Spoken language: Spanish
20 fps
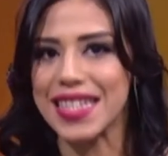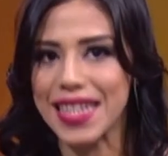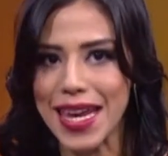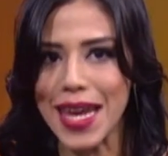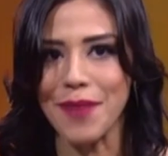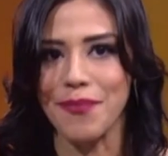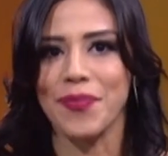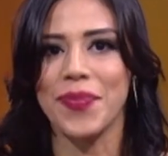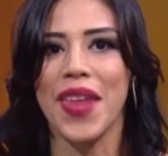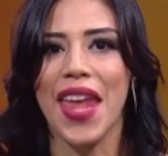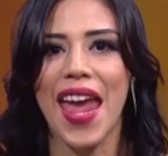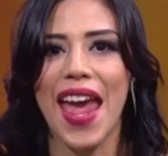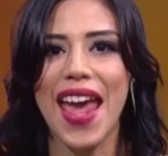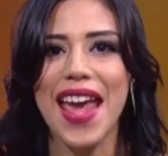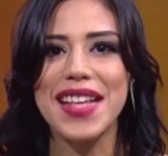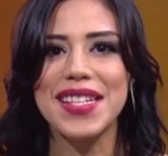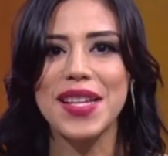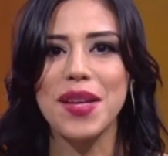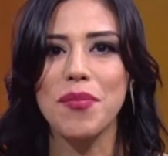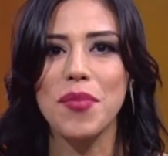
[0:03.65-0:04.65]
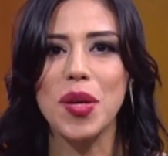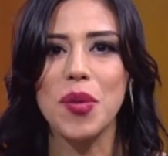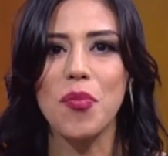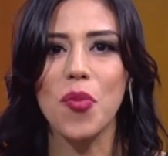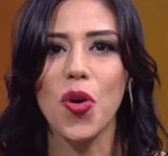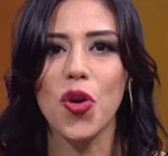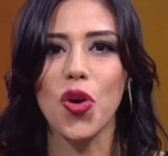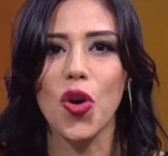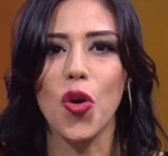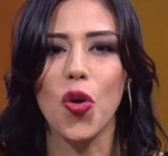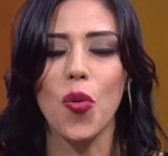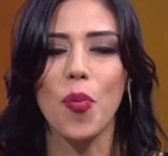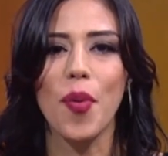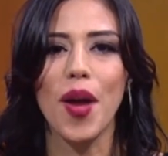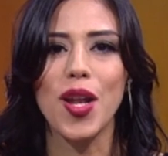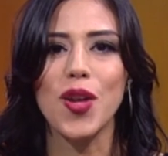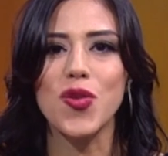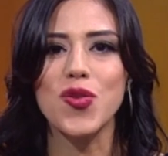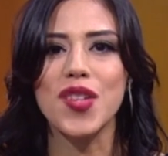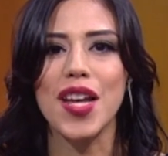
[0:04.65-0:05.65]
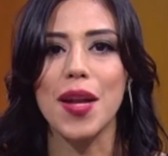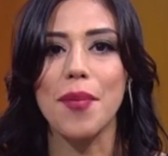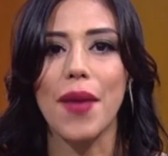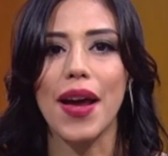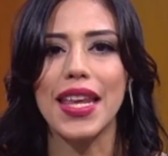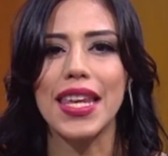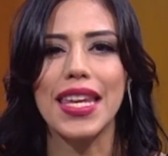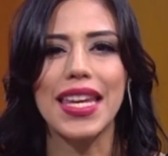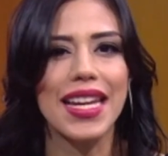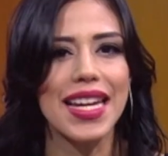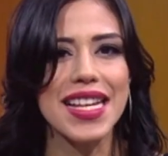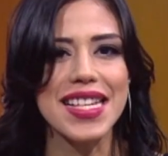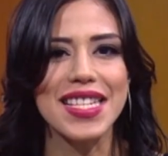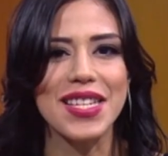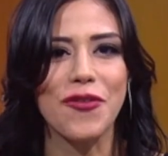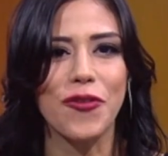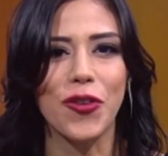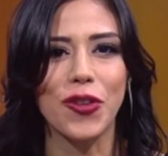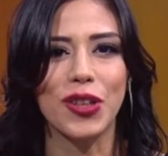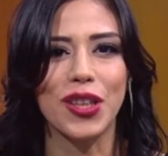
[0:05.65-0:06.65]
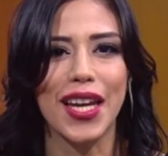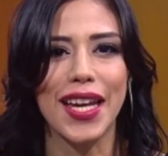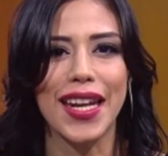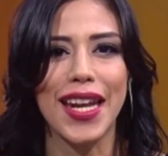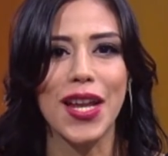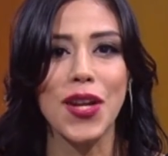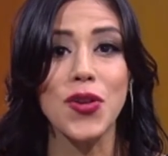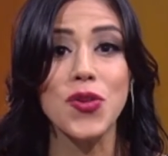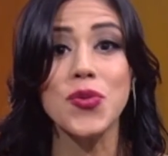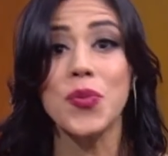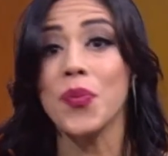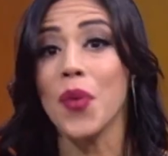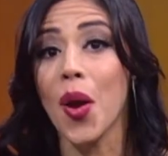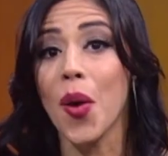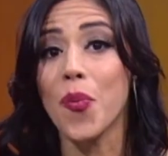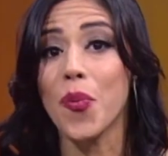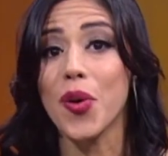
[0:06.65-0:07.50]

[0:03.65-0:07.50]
Sí, ese mismo que ocupan los albañiles y fontaneros,